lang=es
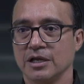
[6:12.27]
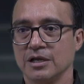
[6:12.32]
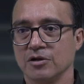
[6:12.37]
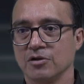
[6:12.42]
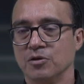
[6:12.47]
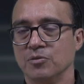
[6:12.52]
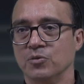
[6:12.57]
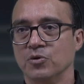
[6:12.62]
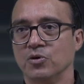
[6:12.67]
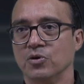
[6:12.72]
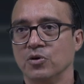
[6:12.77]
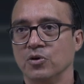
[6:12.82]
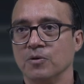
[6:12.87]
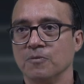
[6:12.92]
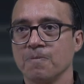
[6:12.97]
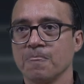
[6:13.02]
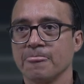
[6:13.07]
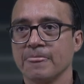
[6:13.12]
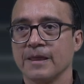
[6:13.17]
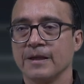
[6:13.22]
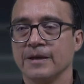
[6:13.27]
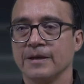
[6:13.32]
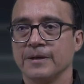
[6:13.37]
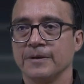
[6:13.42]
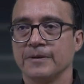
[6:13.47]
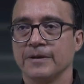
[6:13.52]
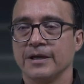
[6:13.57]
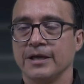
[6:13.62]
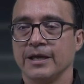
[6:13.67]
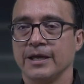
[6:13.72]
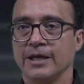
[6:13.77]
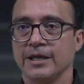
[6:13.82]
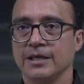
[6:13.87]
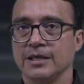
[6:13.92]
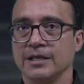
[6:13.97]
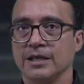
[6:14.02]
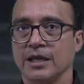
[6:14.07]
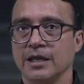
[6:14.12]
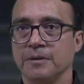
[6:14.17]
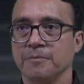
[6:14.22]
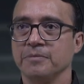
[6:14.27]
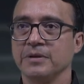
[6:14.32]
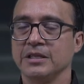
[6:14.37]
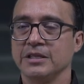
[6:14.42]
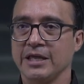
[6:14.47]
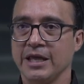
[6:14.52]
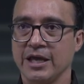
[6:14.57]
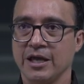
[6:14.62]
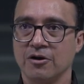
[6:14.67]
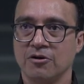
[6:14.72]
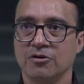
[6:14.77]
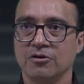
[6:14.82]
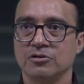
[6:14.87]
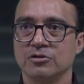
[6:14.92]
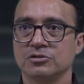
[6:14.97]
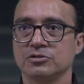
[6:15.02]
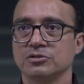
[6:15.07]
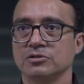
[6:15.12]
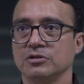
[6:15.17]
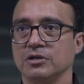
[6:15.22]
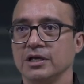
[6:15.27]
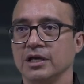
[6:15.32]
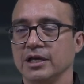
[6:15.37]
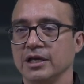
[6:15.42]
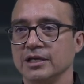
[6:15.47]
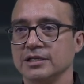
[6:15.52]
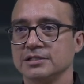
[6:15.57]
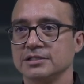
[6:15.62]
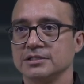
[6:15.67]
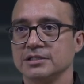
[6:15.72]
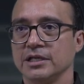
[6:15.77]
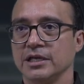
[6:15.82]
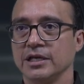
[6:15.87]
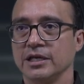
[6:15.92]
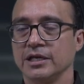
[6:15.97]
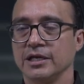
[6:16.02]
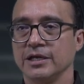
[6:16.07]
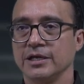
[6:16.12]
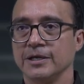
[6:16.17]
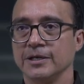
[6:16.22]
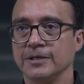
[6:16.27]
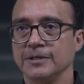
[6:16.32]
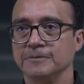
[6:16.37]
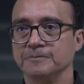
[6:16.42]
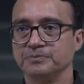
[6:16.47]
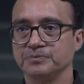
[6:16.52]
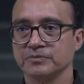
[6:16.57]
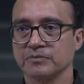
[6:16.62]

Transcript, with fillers: como en, videos, este,